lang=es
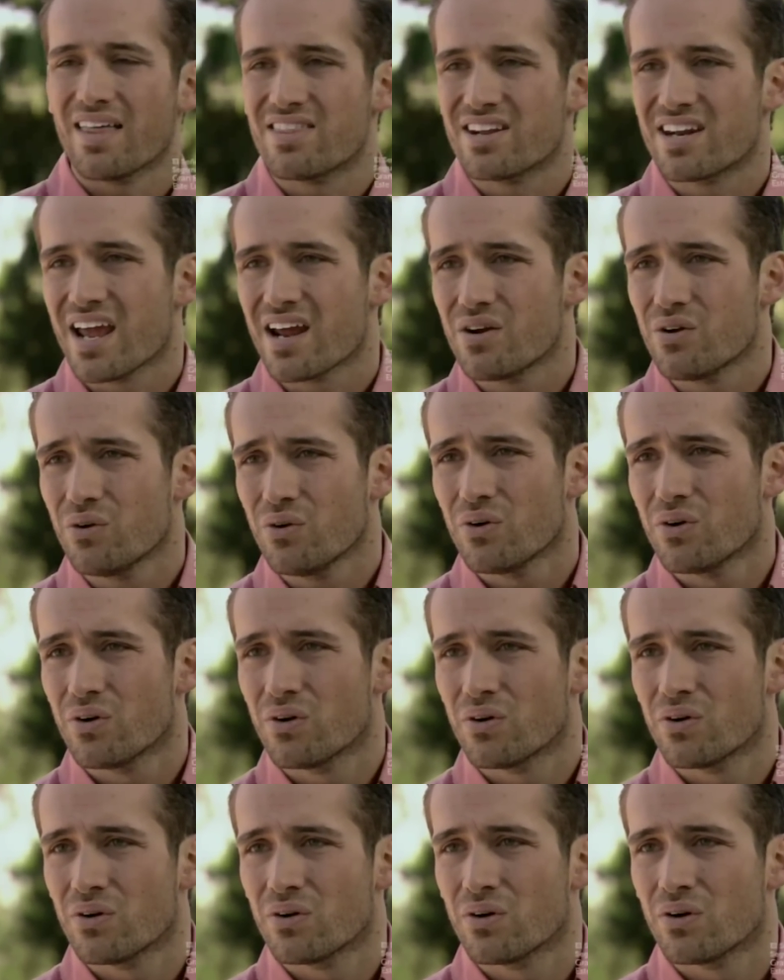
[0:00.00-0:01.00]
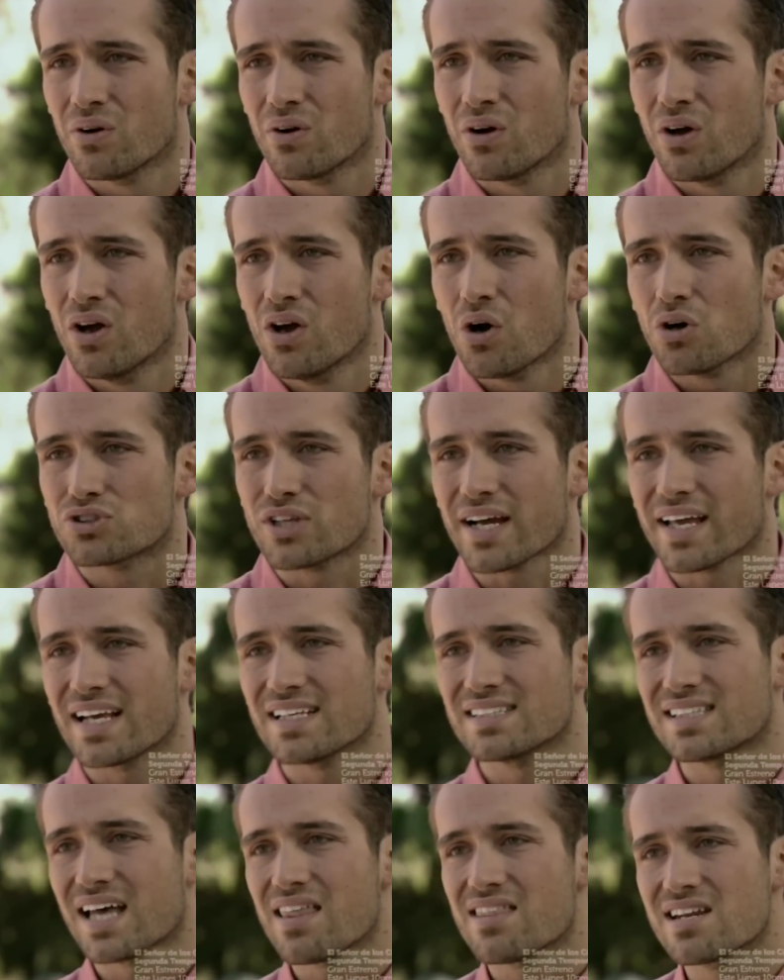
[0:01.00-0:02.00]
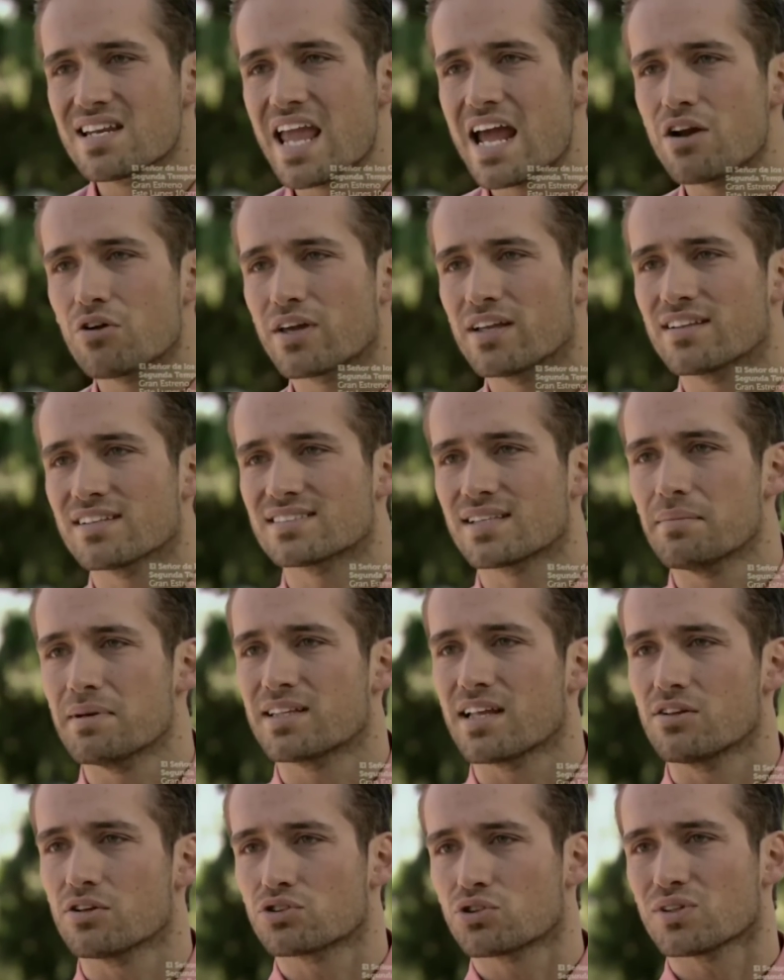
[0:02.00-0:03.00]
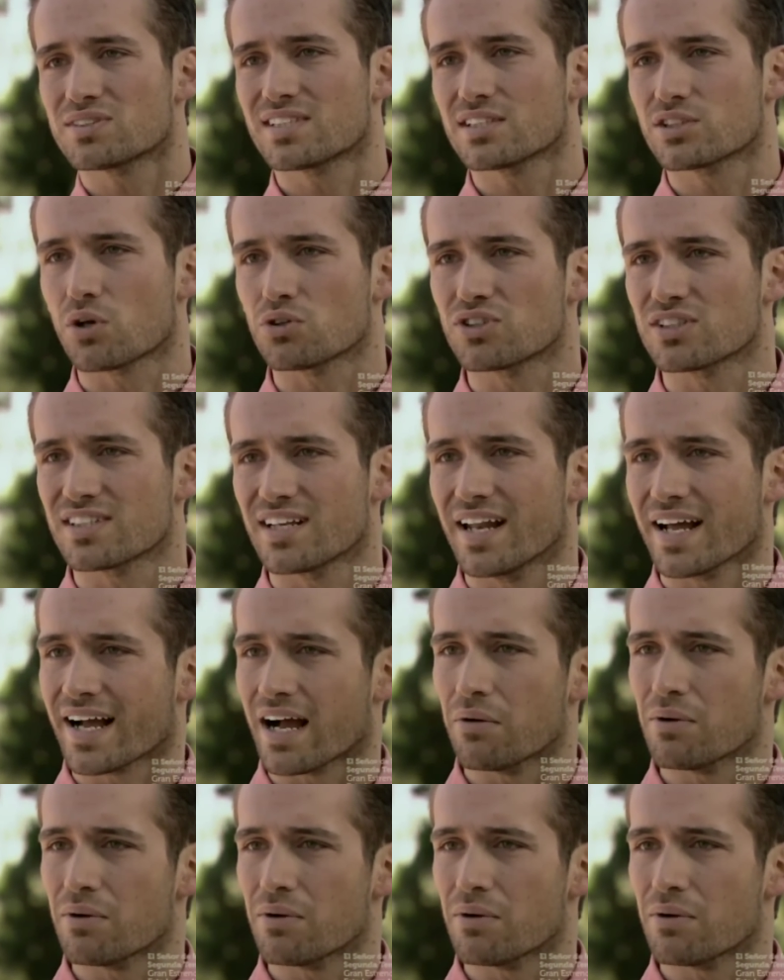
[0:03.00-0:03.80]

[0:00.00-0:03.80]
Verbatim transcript: ¿Adriano? O sea que es Adriano quien te está metiendo todas estas cosas en la